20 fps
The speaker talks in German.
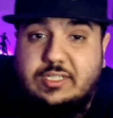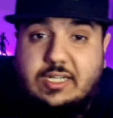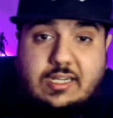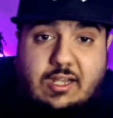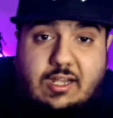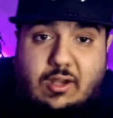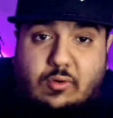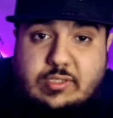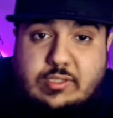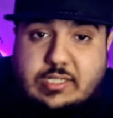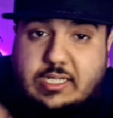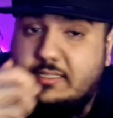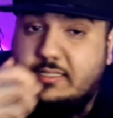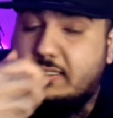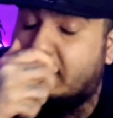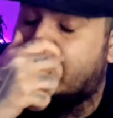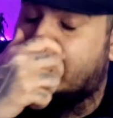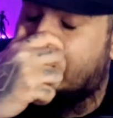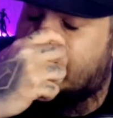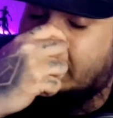geklaut
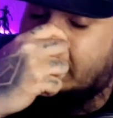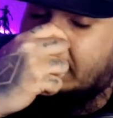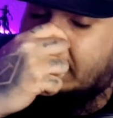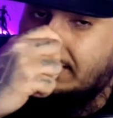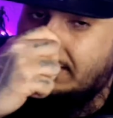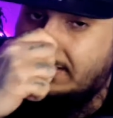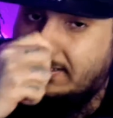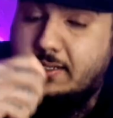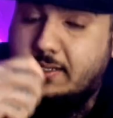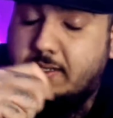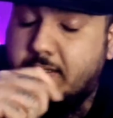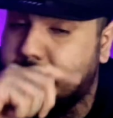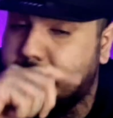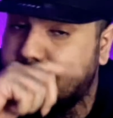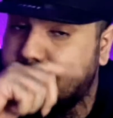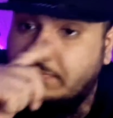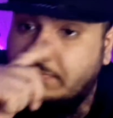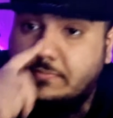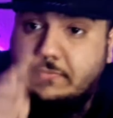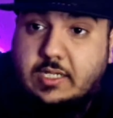hat, ja.
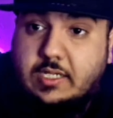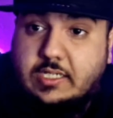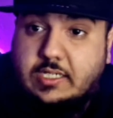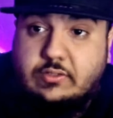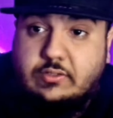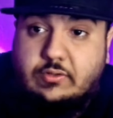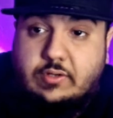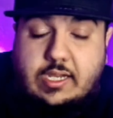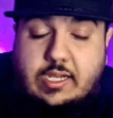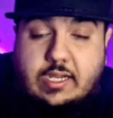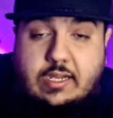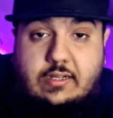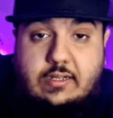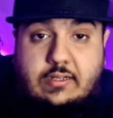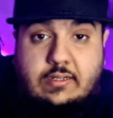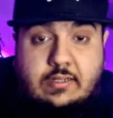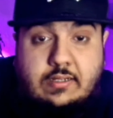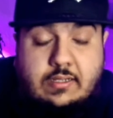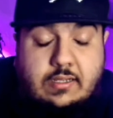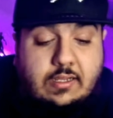Also
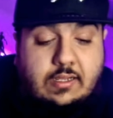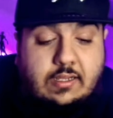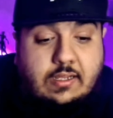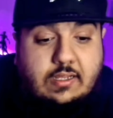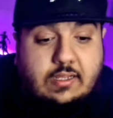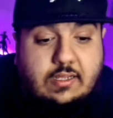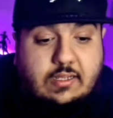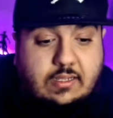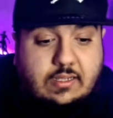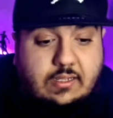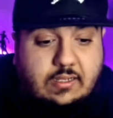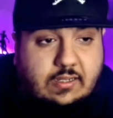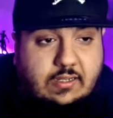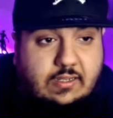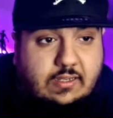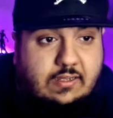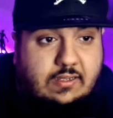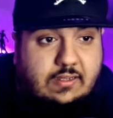er äh,